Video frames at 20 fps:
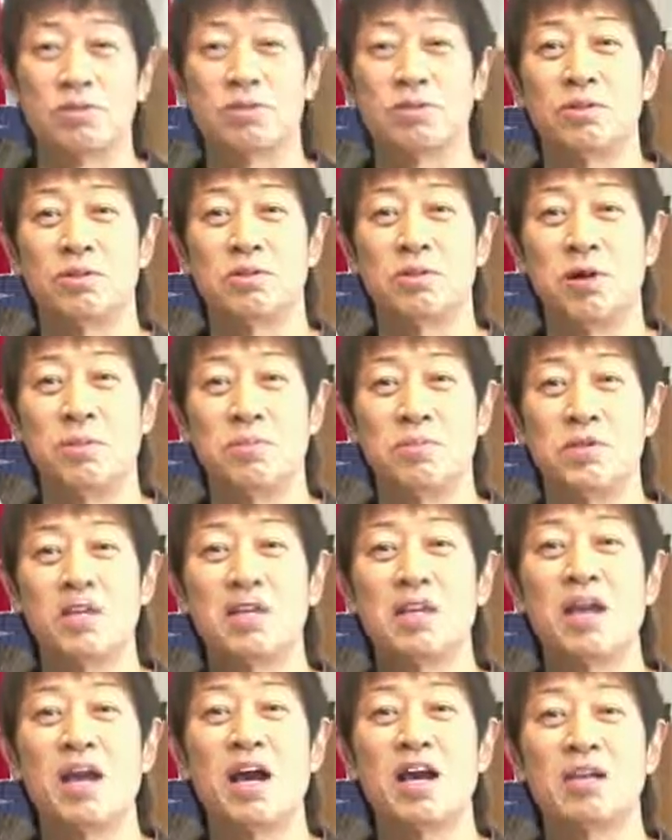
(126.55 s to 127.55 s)
ては
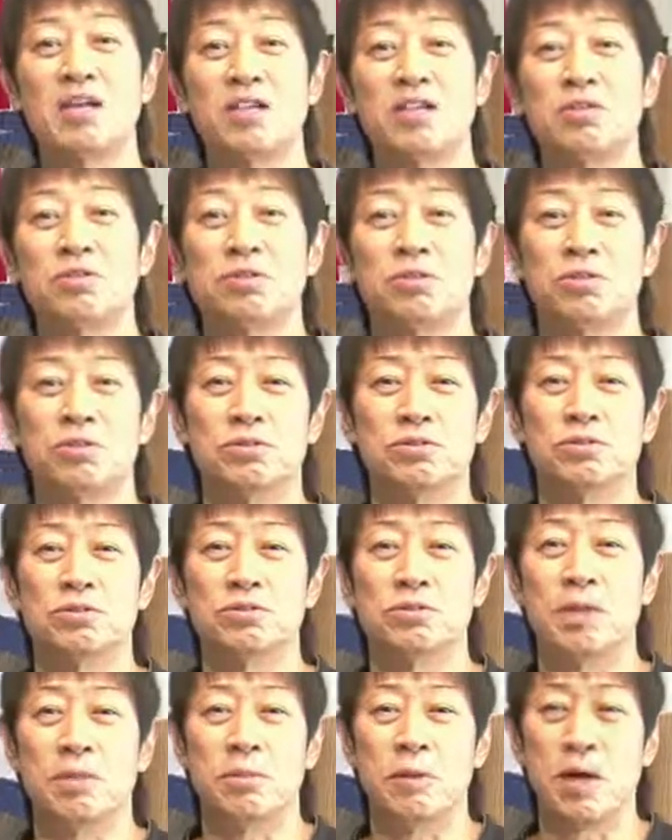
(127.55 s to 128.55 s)
宮城という
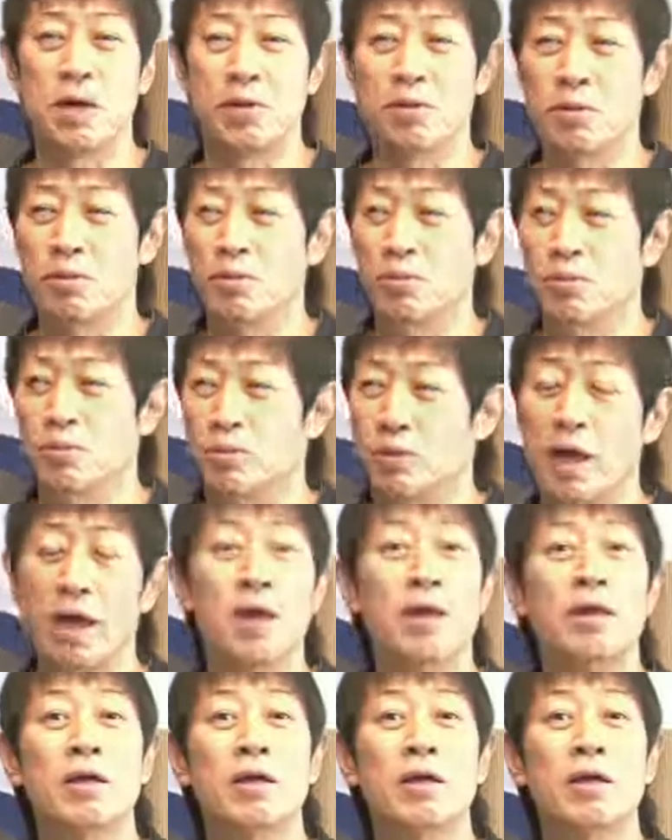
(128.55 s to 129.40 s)
名前はもうね